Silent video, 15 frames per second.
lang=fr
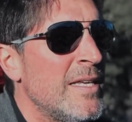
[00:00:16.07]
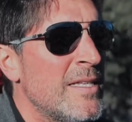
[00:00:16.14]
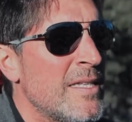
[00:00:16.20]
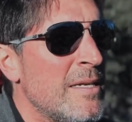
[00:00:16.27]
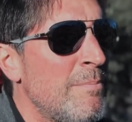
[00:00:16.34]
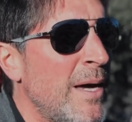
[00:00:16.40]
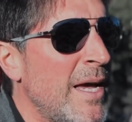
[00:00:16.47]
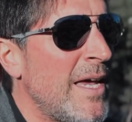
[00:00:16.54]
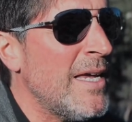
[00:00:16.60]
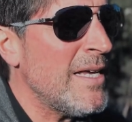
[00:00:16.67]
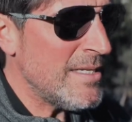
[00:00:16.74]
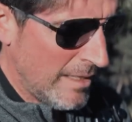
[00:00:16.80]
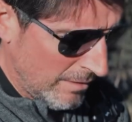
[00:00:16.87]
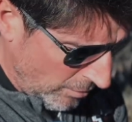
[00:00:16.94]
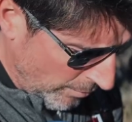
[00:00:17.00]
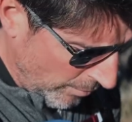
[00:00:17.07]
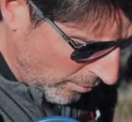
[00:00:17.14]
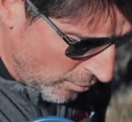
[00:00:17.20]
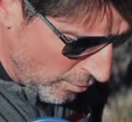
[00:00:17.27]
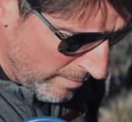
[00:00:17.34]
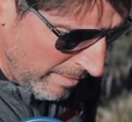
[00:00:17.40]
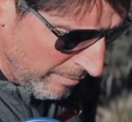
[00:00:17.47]
c'est pas
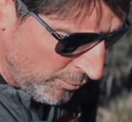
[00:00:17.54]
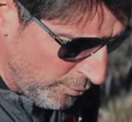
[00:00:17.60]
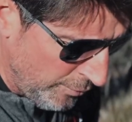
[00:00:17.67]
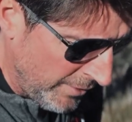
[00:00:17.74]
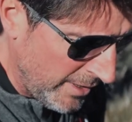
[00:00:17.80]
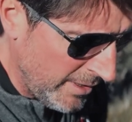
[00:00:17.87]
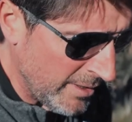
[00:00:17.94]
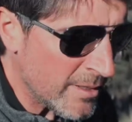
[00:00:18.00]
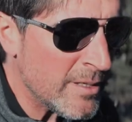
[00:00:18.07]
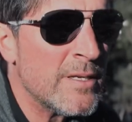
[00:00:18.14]
exactement le même duvet.